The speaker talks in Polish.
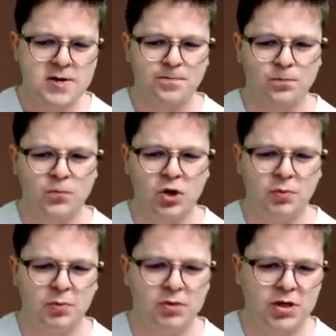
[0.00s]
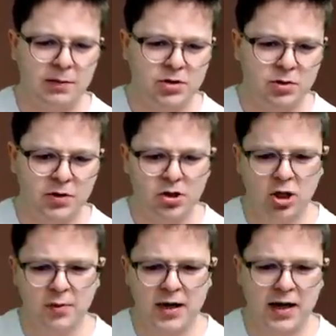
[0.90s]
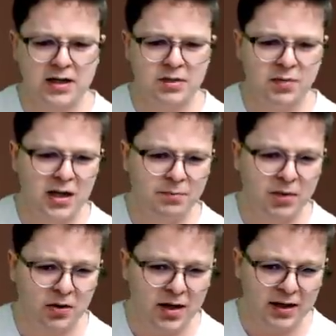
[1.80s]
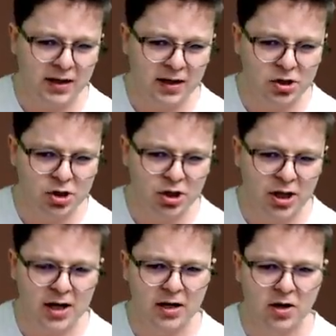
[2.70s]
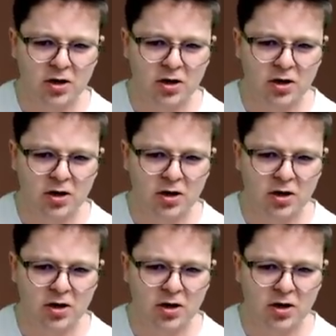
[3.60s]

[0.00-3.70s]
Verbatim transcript: No i pomyślałem sobie, no dobra, jak zbiję pionka na G4,